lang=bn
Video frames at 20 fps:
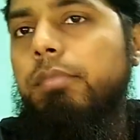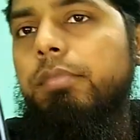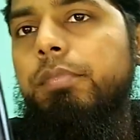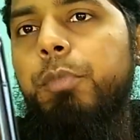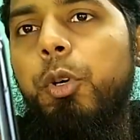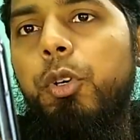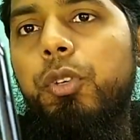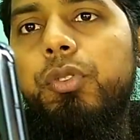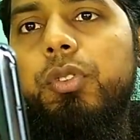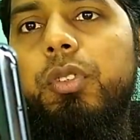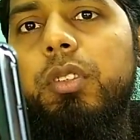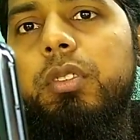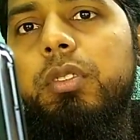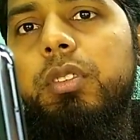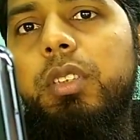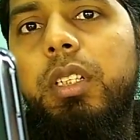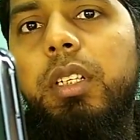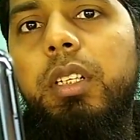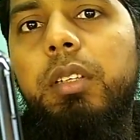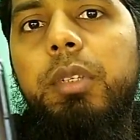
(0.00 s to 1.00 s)
প্রসেসর
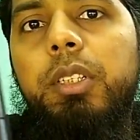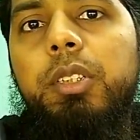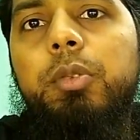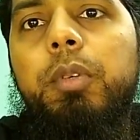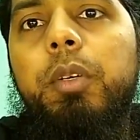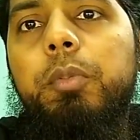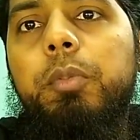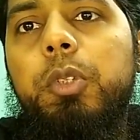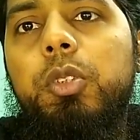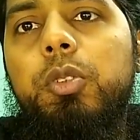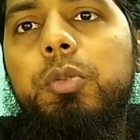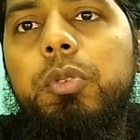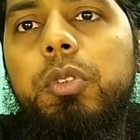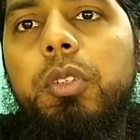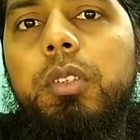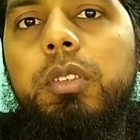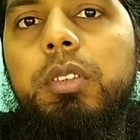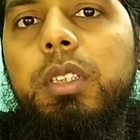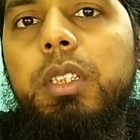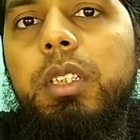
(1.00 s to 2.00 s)
যেটার মাধ্যমে আপনি খুব
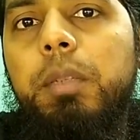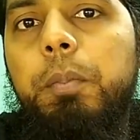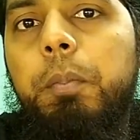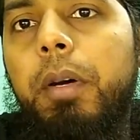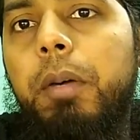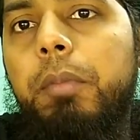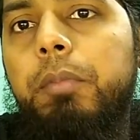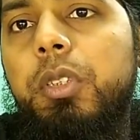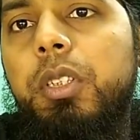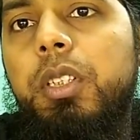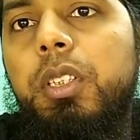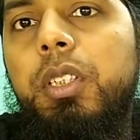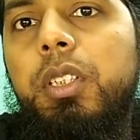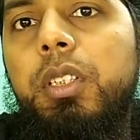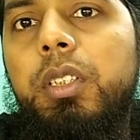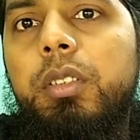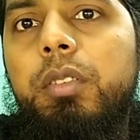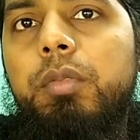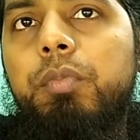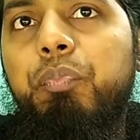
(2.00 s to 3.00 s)
সহজেই পাবজির
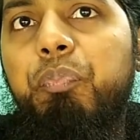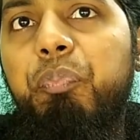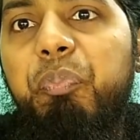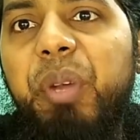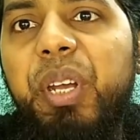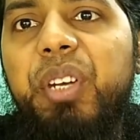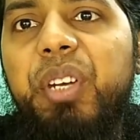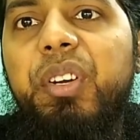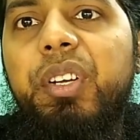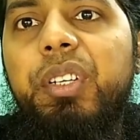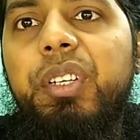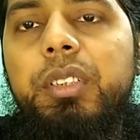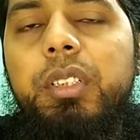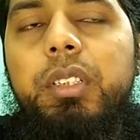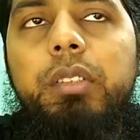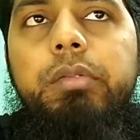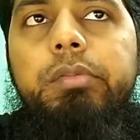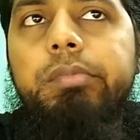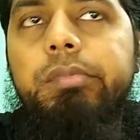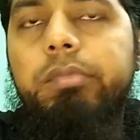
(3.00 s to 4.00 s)
মিড
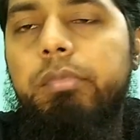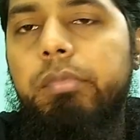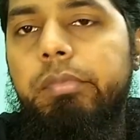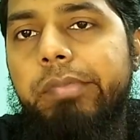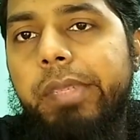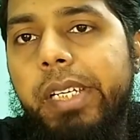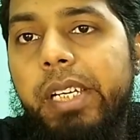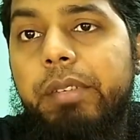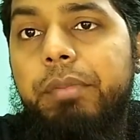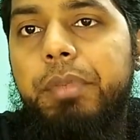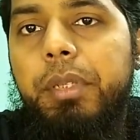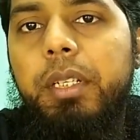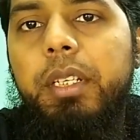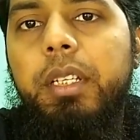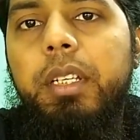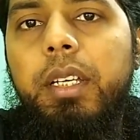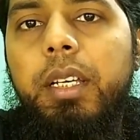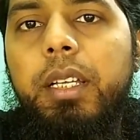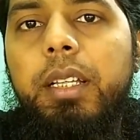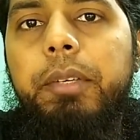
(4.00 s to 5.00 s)
রেঞ্জের মিডিয়াম
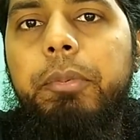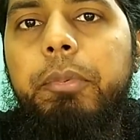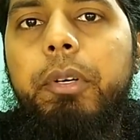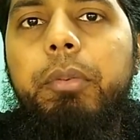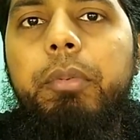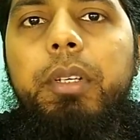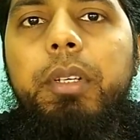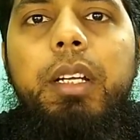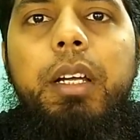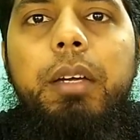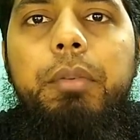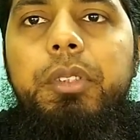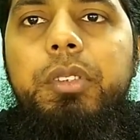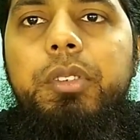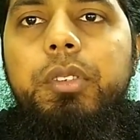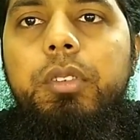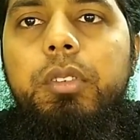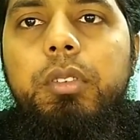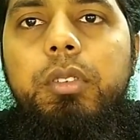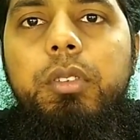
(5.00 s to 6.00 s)
সেটিংয়ে খেলতে পারবেন আমি
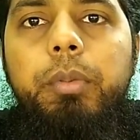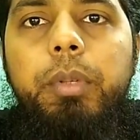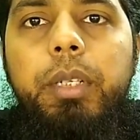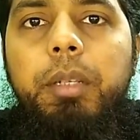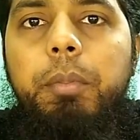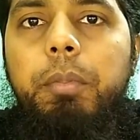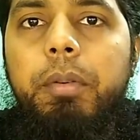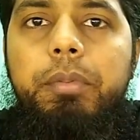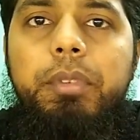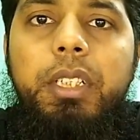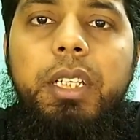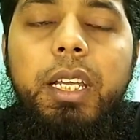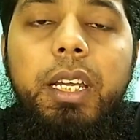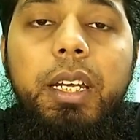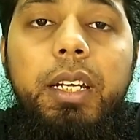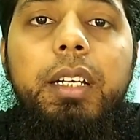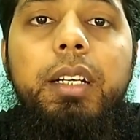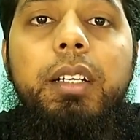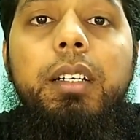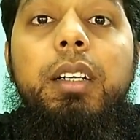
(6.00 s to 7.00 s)
যদিও খুব একটা পাবজি
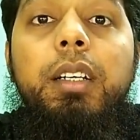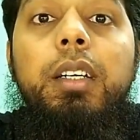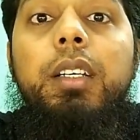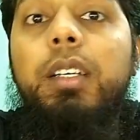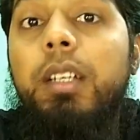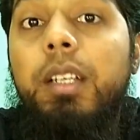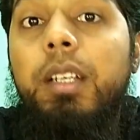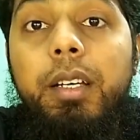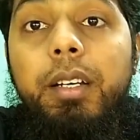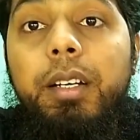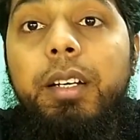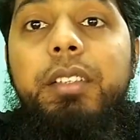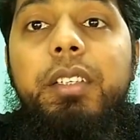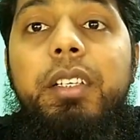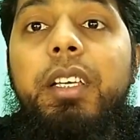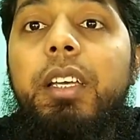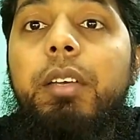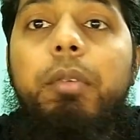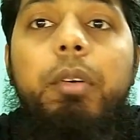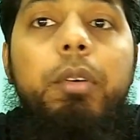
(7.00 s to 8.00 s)
খেলি না
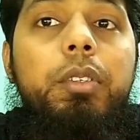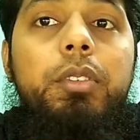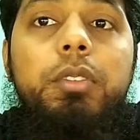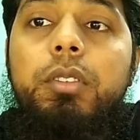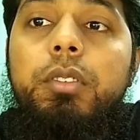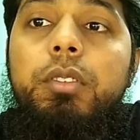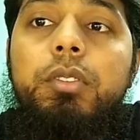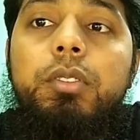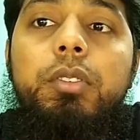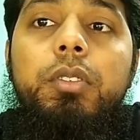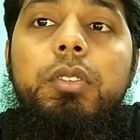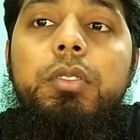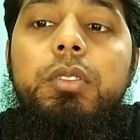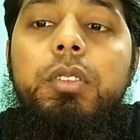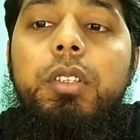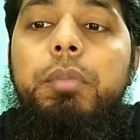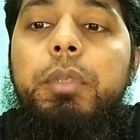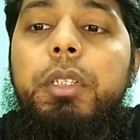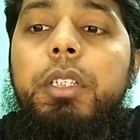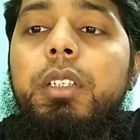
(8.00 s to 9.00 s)
রেসিং গেম আমার জন্য জোস
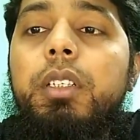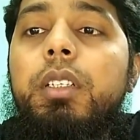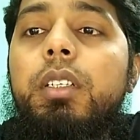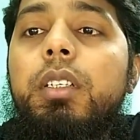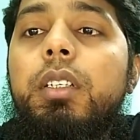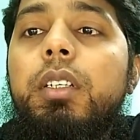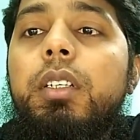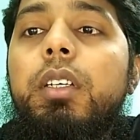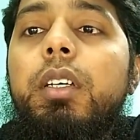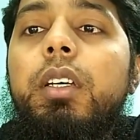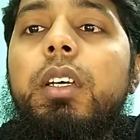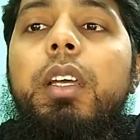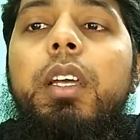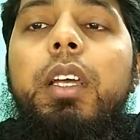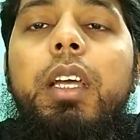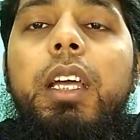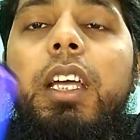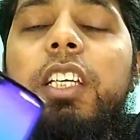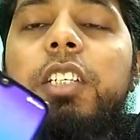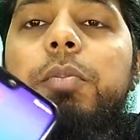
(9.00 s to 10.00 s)
আমি
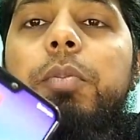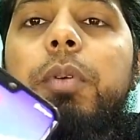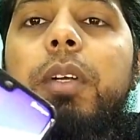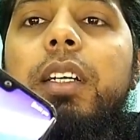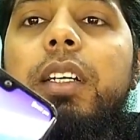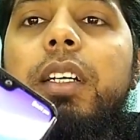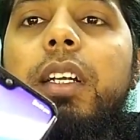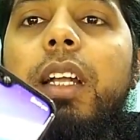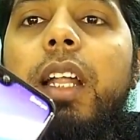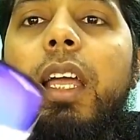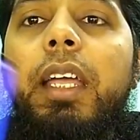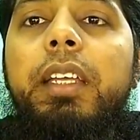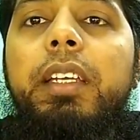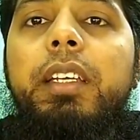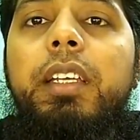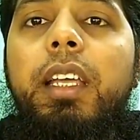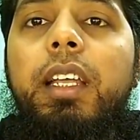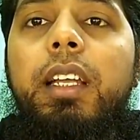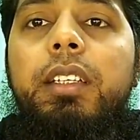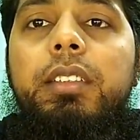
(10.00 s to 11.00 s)
অ্যাশপার্ক নাইন
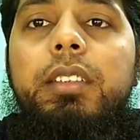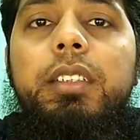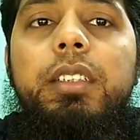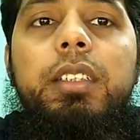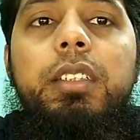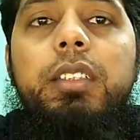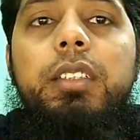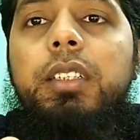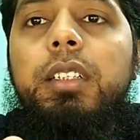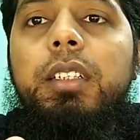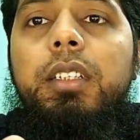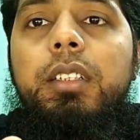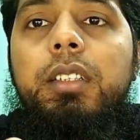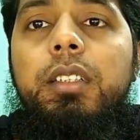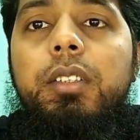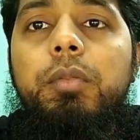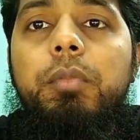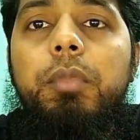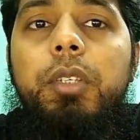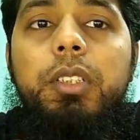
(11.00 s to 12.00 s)
খেলেছি এটাতে
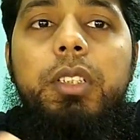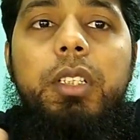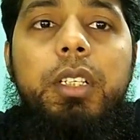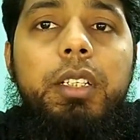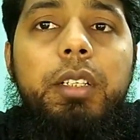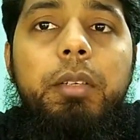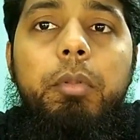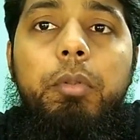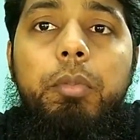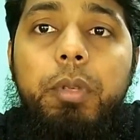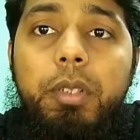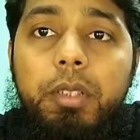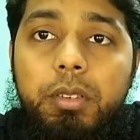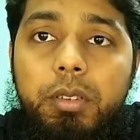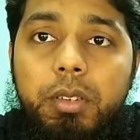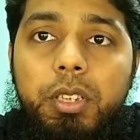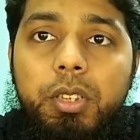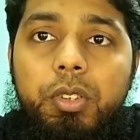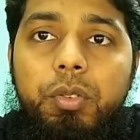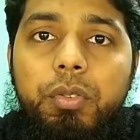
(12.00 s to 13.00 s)
খুব মজার একটা ব্যাপার
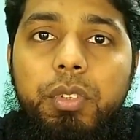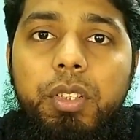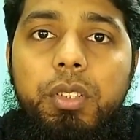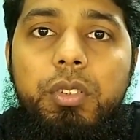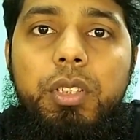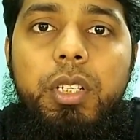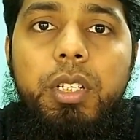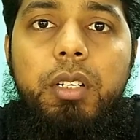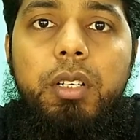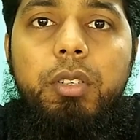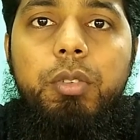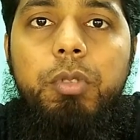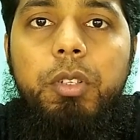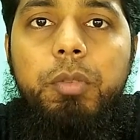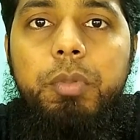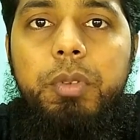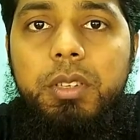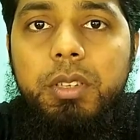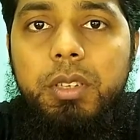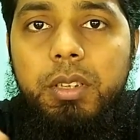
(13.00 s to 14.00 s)
কিছু ভিডিও শেয়ার করবো
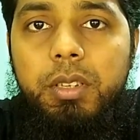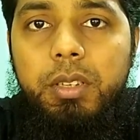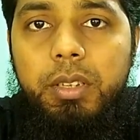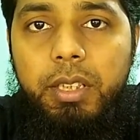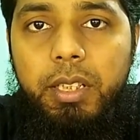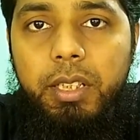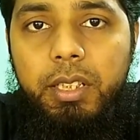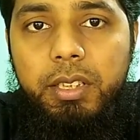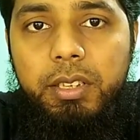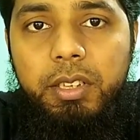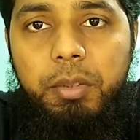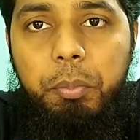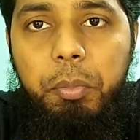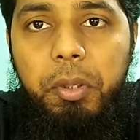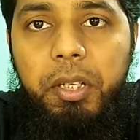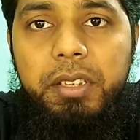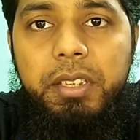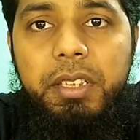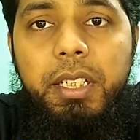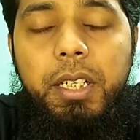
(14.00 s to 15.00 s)
আপনাদের সাথে গিগার যে
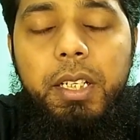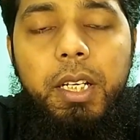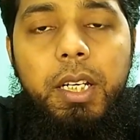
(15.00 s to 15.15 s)
পেজে